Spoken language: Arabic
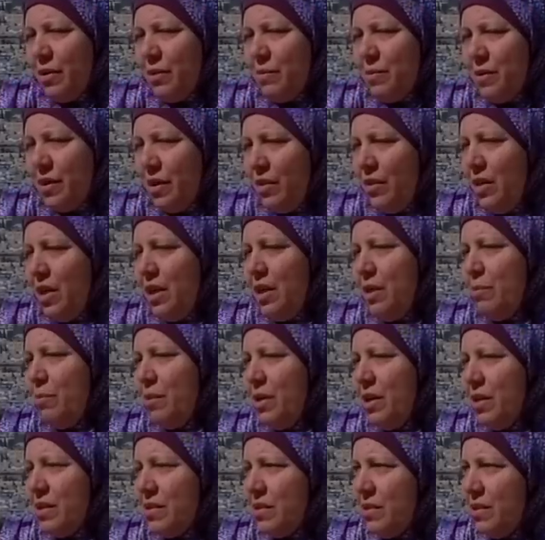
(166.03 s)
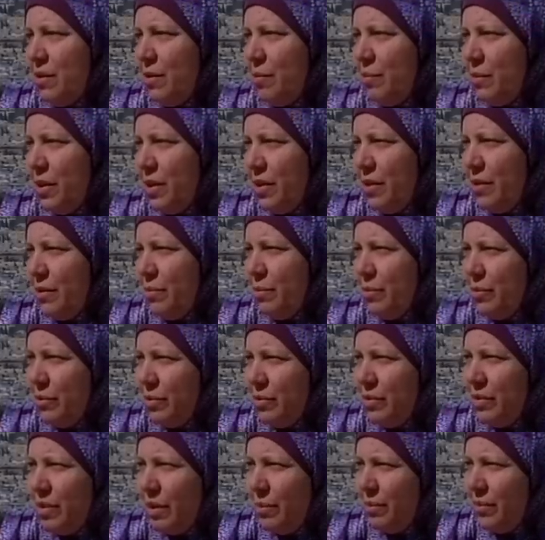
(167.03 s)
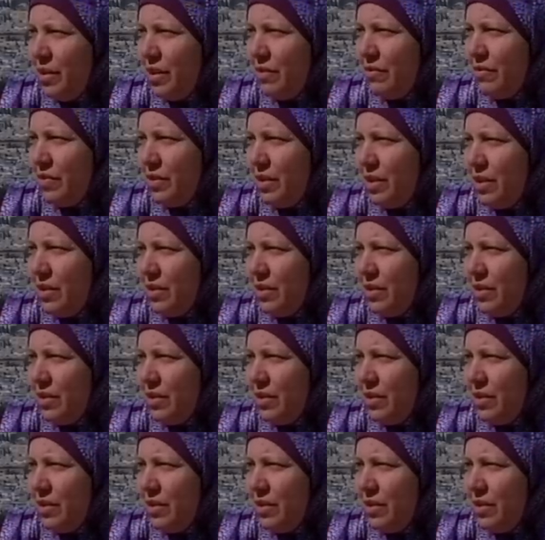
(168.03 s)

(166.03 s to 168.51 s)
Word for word: صلى عليها بالأقصى المغرب وتم دفنها